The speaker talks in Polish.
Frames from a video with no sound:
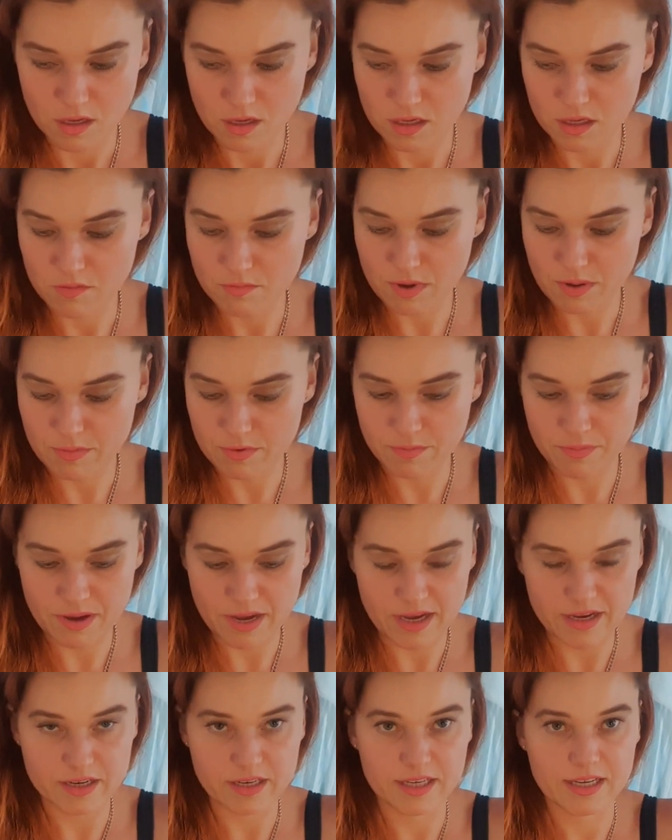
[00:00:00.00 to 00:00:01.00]
i mamy
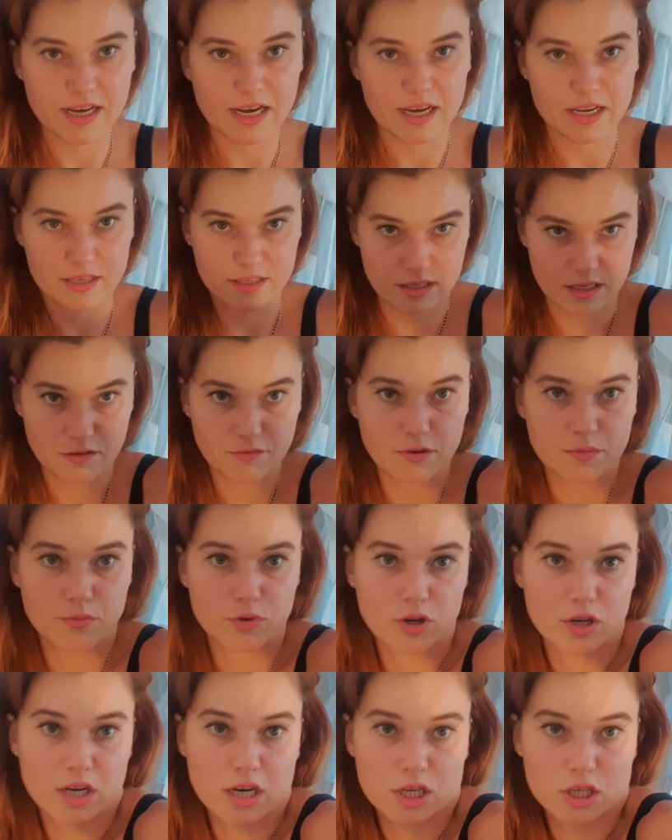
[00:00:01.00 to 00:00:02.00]
parę kart. Ja Wam
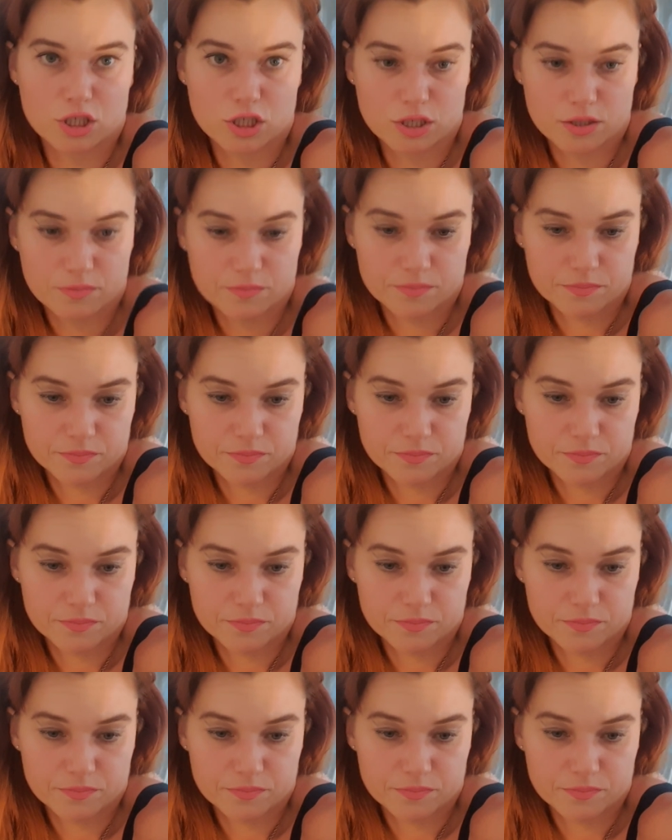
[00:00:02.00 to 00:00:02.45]
pokażę.